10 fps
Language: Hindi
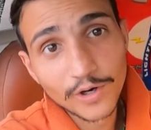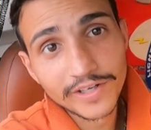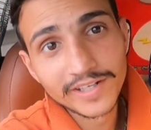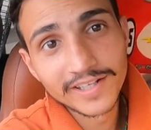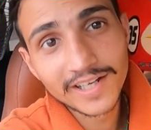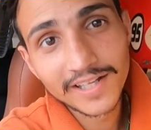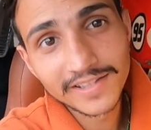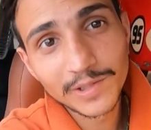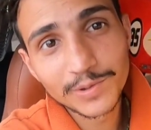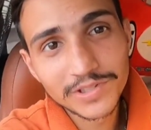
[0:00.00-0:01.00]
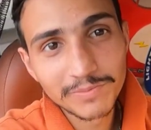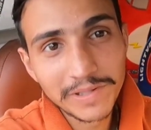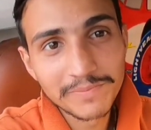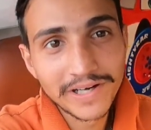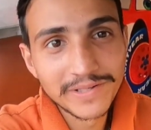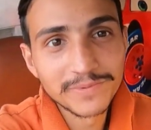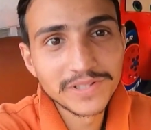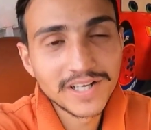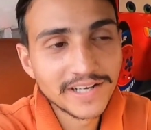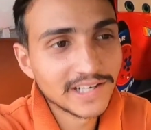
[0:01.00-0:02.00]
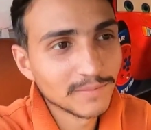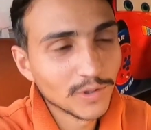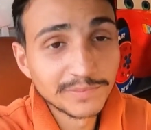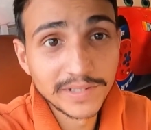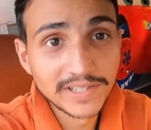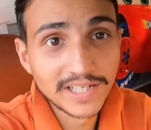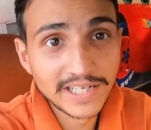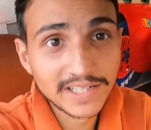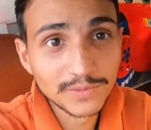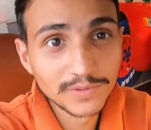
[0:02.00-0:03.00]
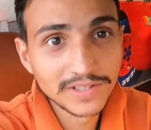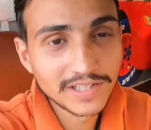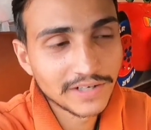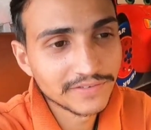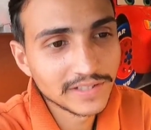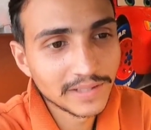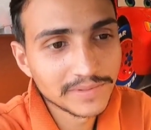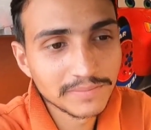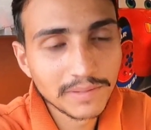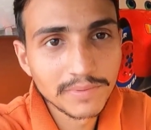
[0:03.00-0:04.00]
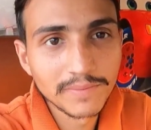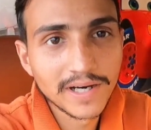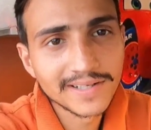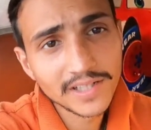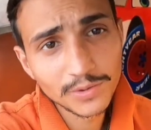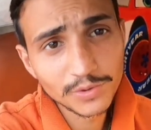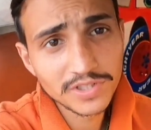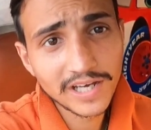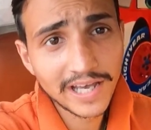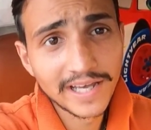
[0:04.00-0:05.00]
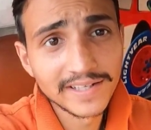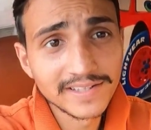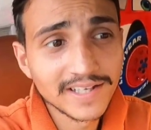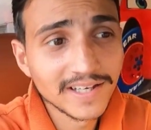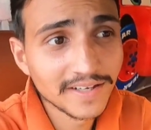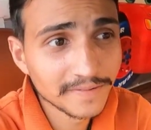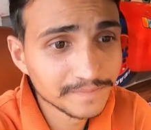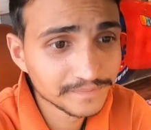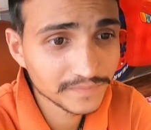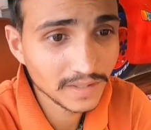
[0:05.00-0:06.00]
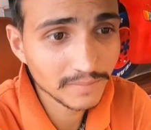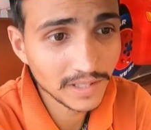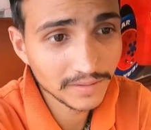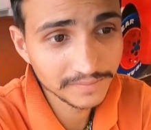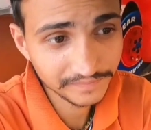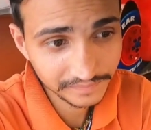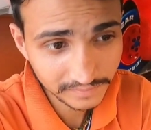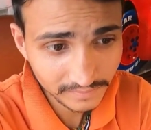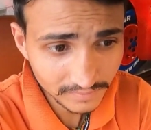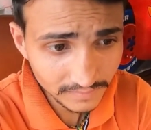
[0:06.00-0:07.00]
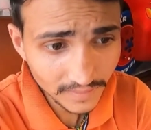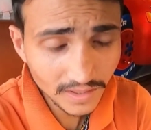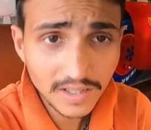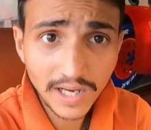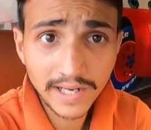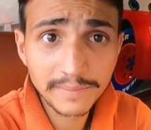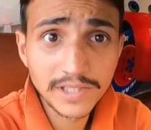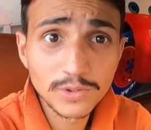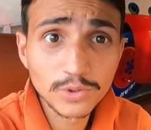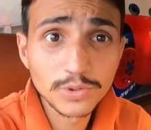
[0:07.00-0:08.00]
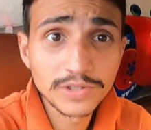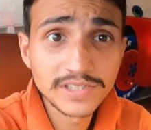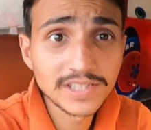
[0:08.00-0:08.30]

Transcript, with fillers: और खाते कुछ भाई पानी पूरी खाने का बहुत मन कर रहा है क्योंकि काफ़ी टाइम से मैं बीमार था तो कुछ खाया ही नहीं था यार मतलब खाना भी नहीं दो दो दिन